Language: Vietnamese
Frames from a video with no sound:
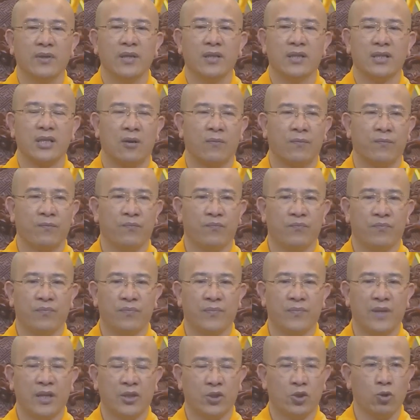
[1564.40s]
đức trọng
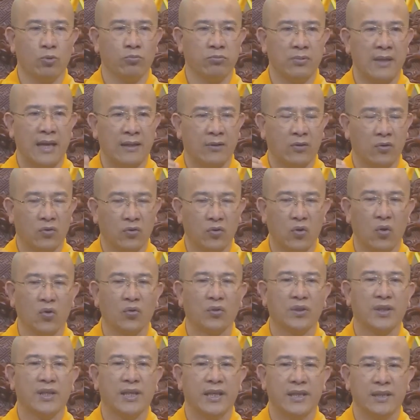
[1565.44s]
để chúng ta
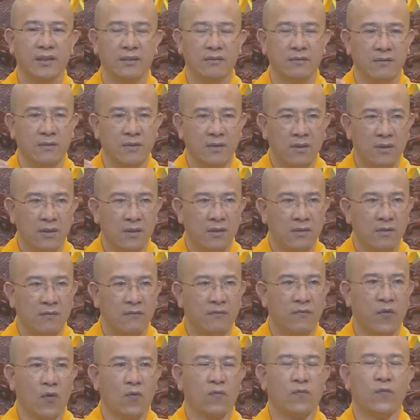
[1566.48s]
tôn kính,
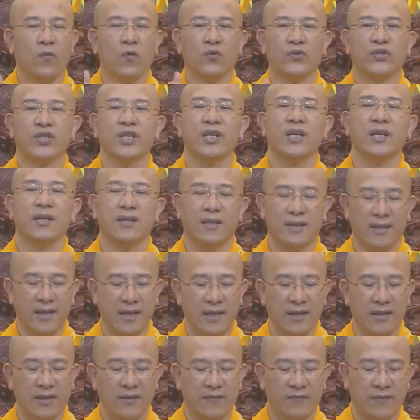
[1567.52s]
phục vụ trước. Ở đây
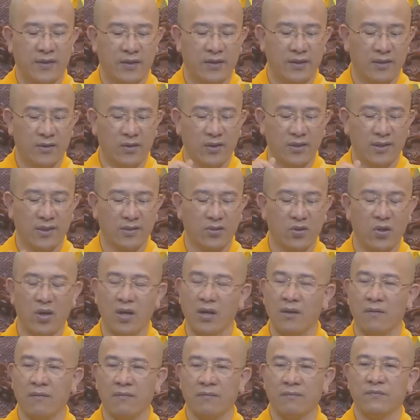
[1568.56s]
là Phật nói rất rõ là
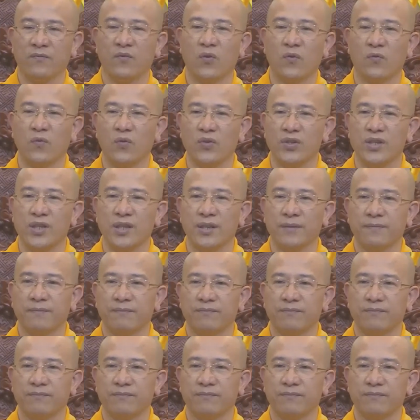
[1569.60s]
phục vụ trước.